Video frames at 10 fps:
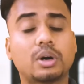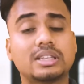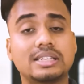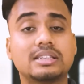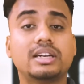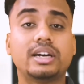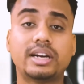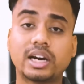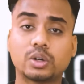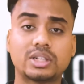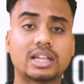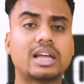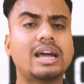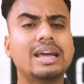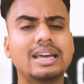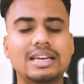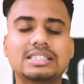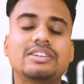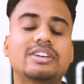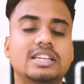है बहुत ही ईजिली डिटेक्ट हो जाता है
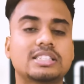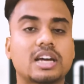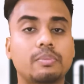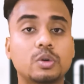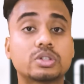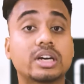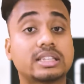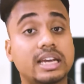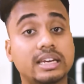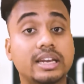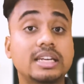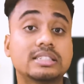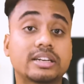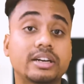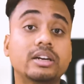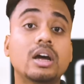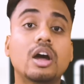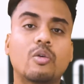इसी वजह से हम यूज़ करते हैं ग्रीन स्क्रीन